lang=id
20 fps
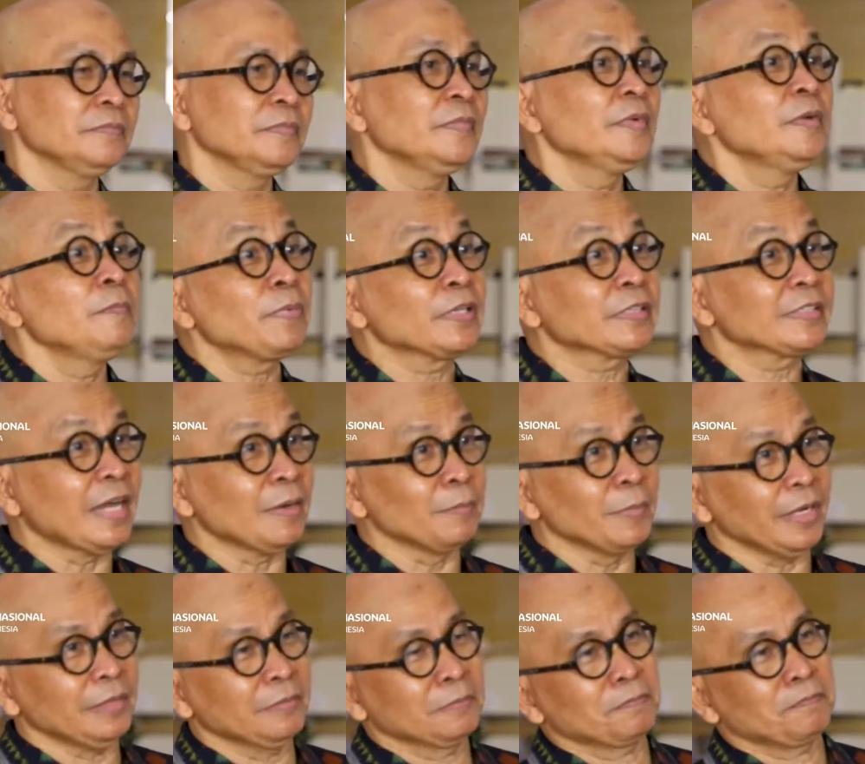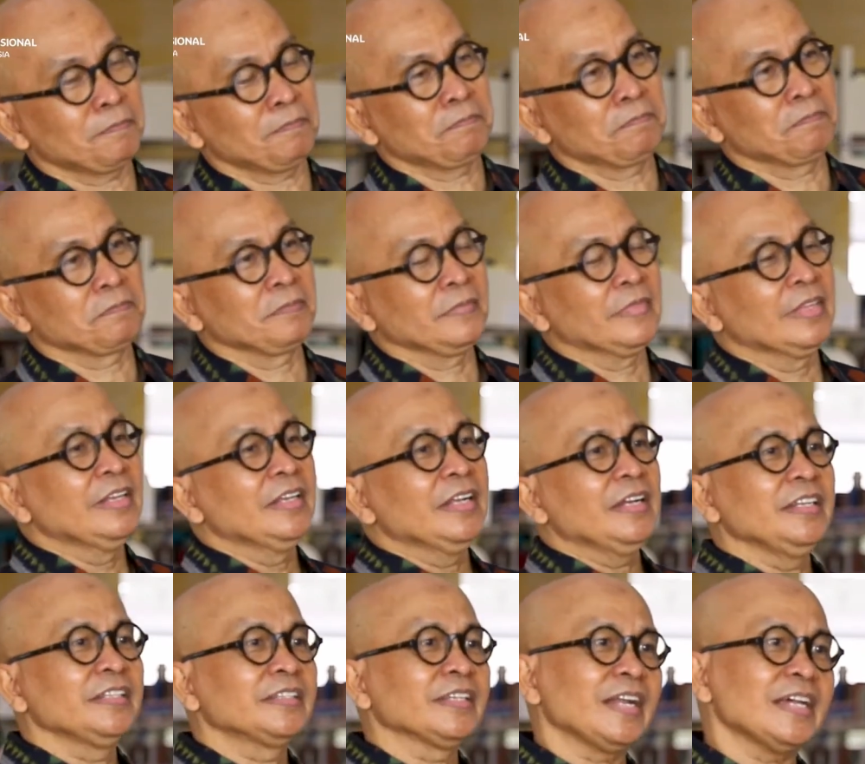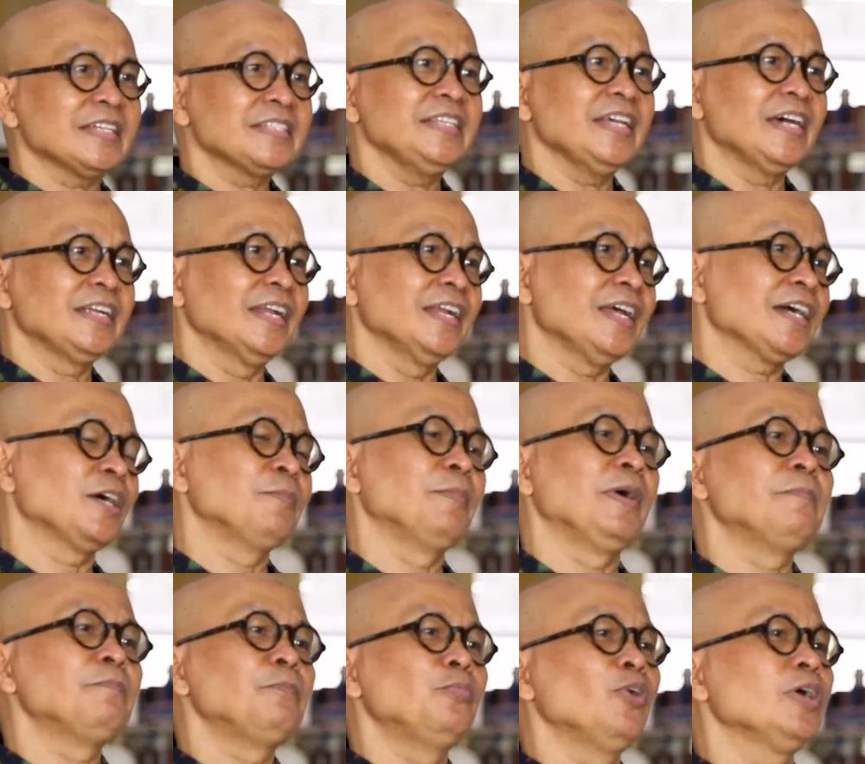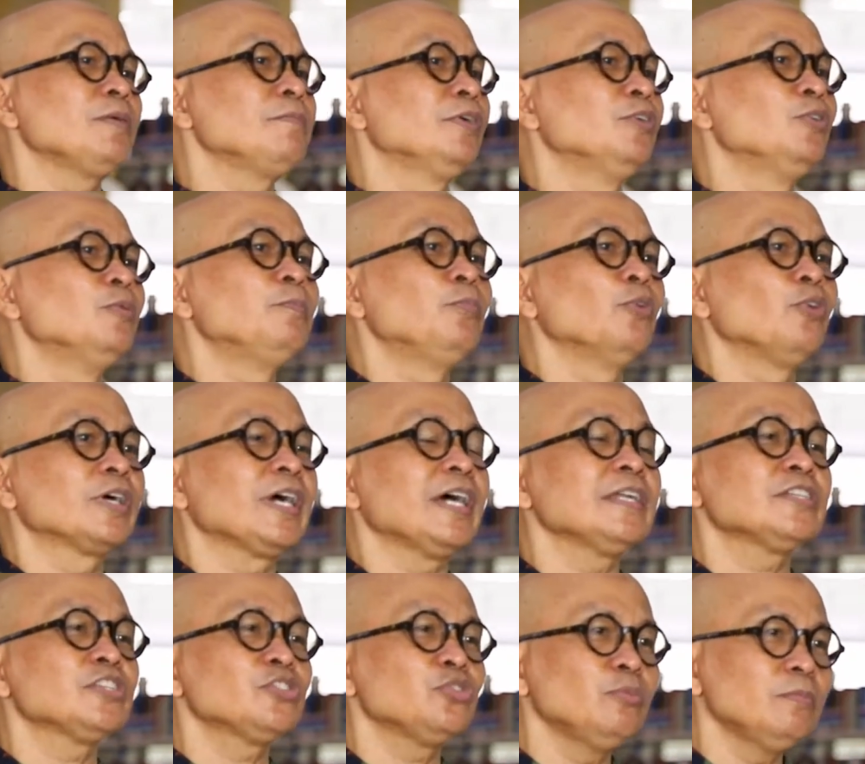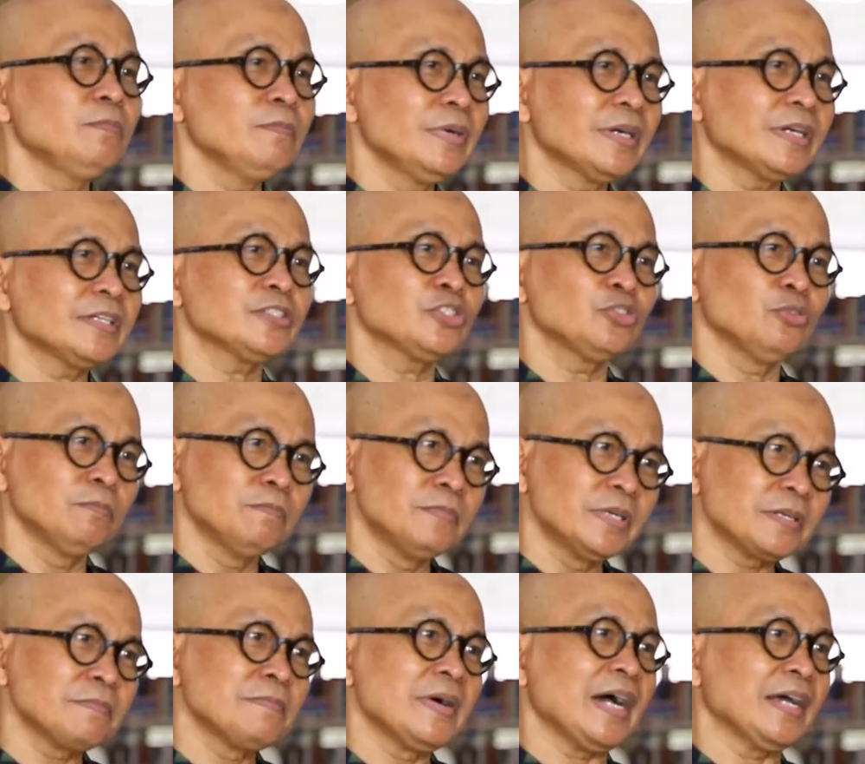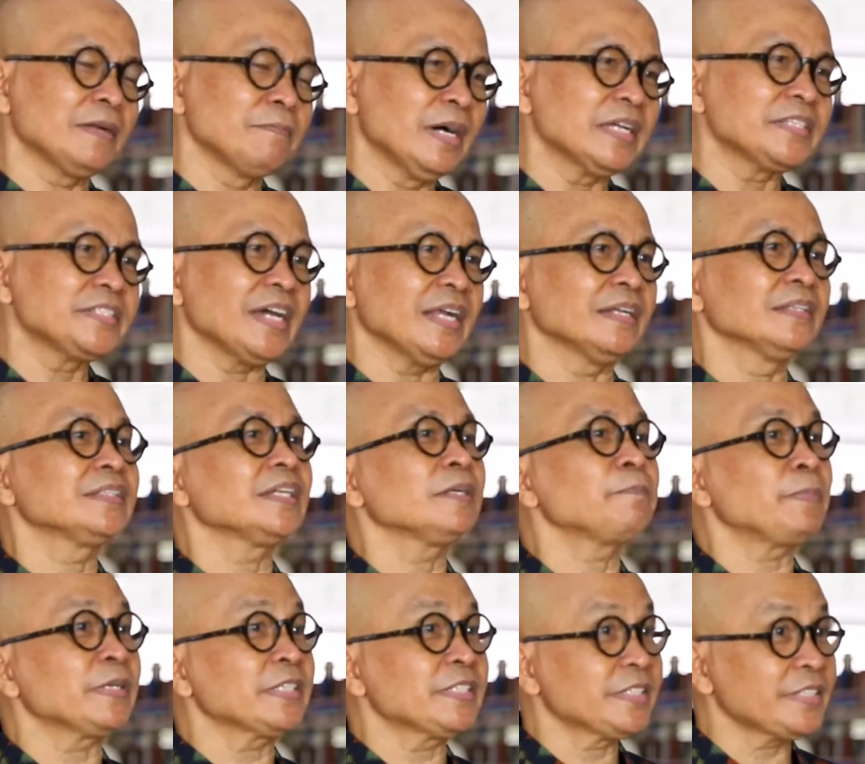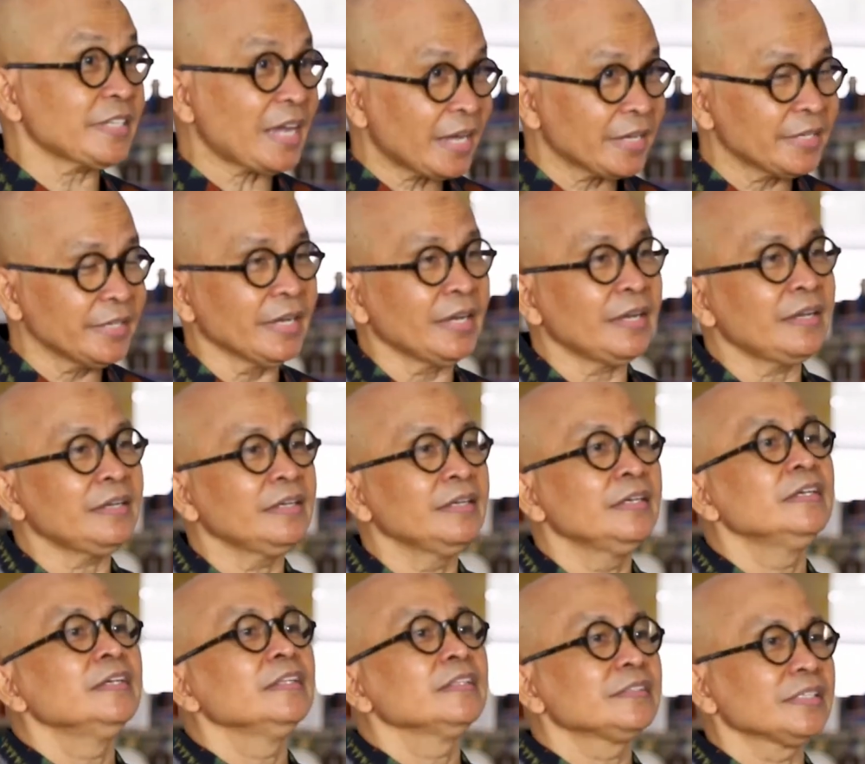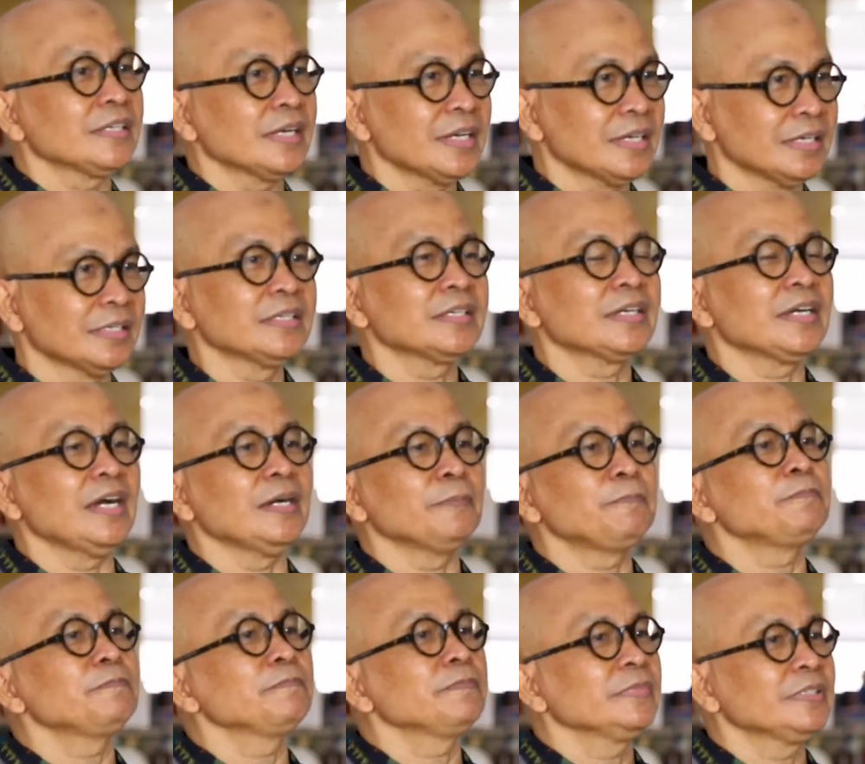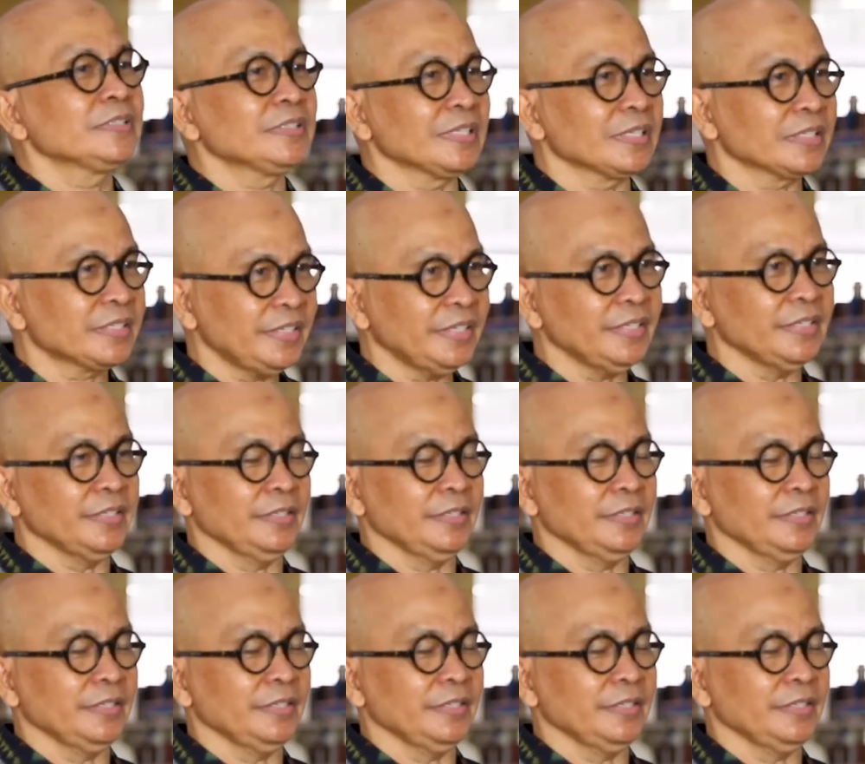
Pertama, literasi adalah kemampuan mengumpulkan sumber-sumber bahan bacaan terpercaya, terlengkap, terkini.